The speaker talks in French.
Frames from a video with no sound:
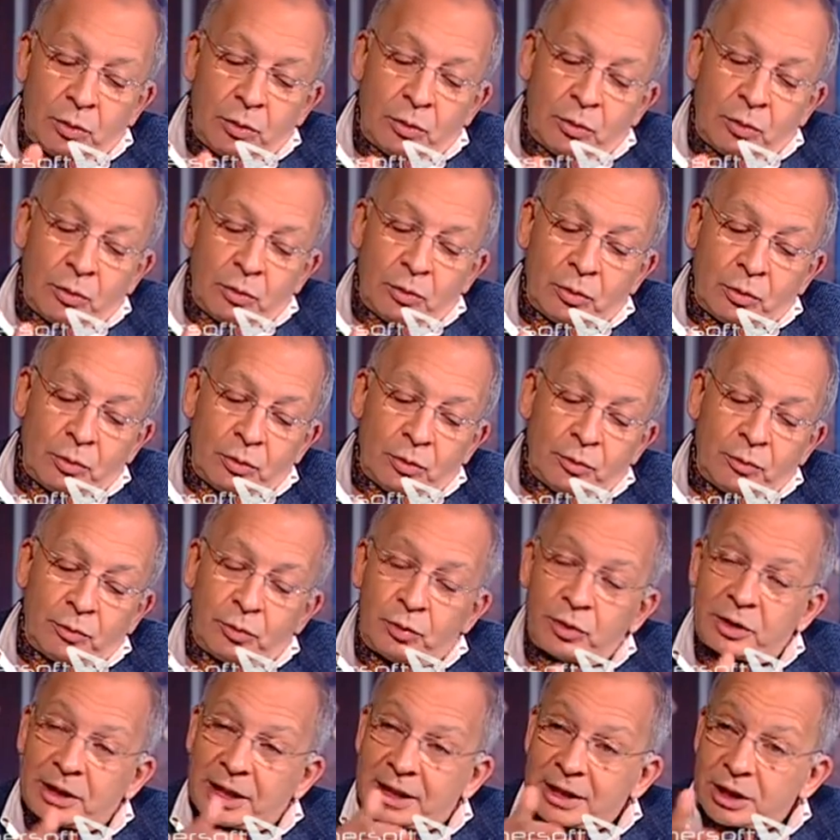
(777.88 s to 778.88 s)
de,
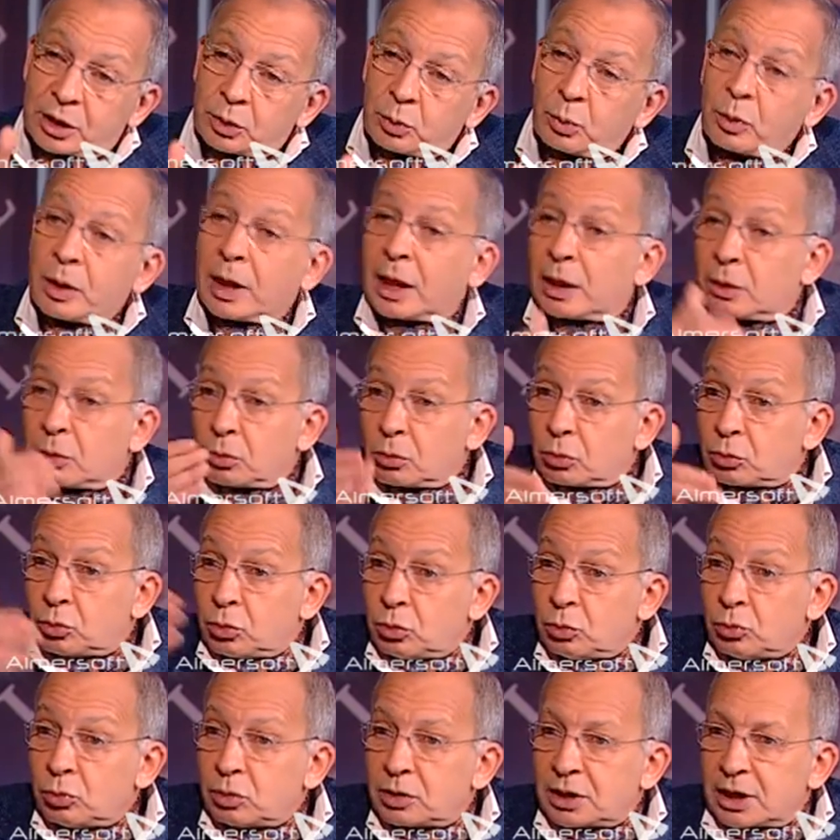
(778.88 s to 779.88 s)
vous instruire et donc
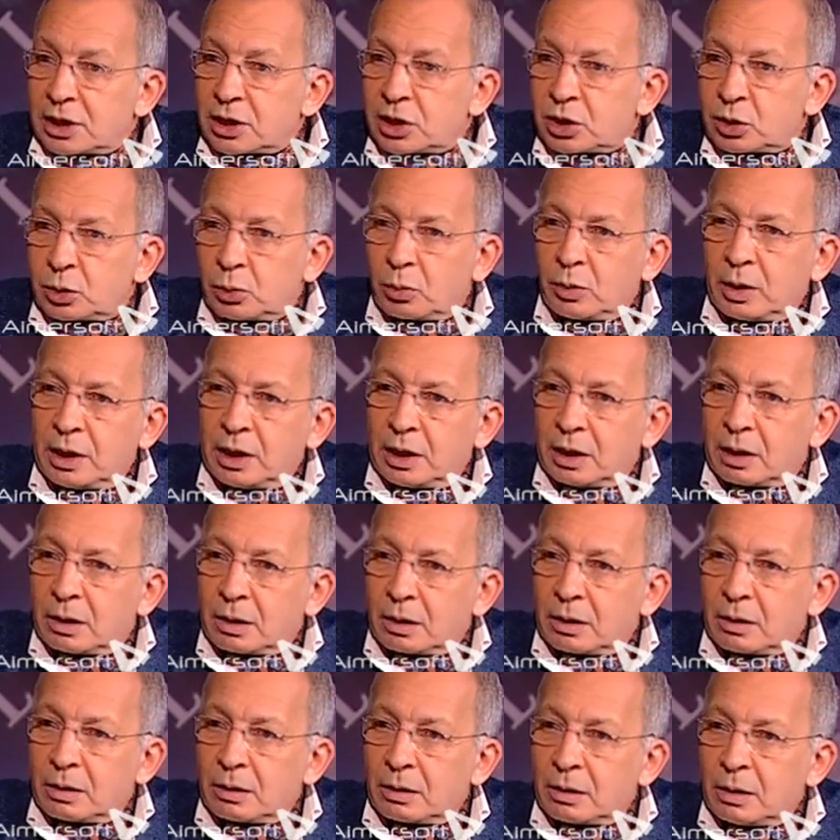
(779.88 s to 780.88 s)
de nous instruire
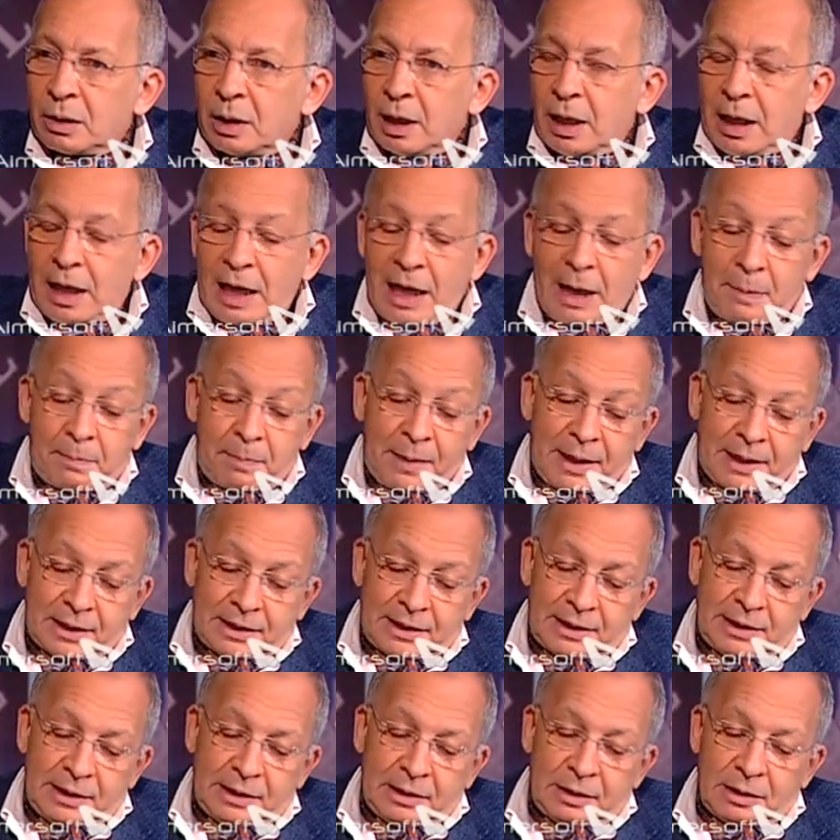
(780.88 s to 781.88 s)
euh, à
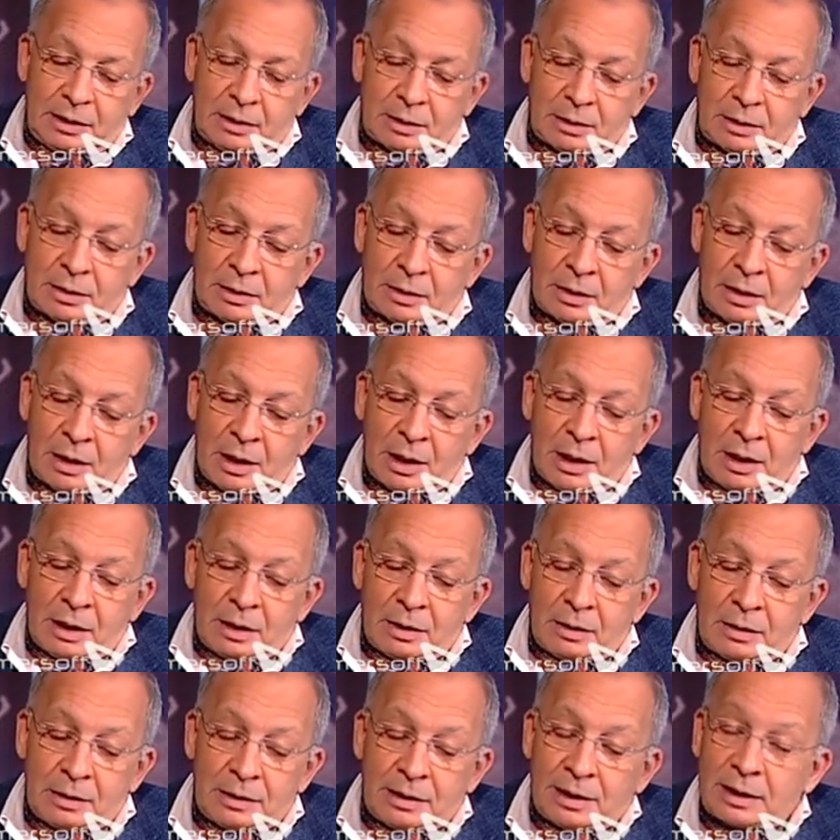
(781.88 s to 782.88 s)
partir
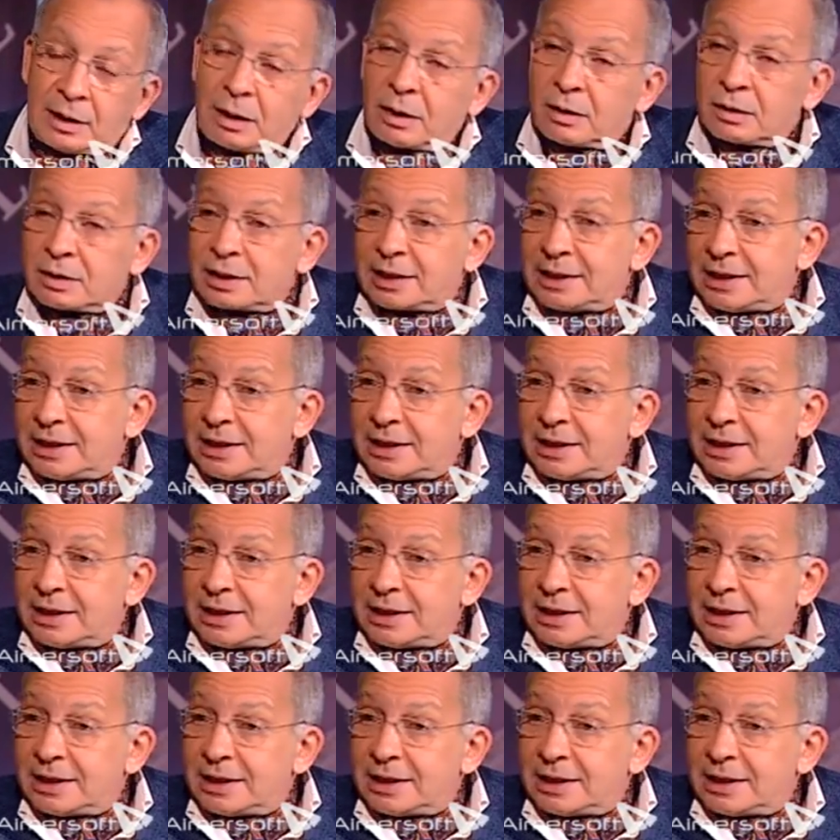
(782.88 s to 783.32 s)
des grands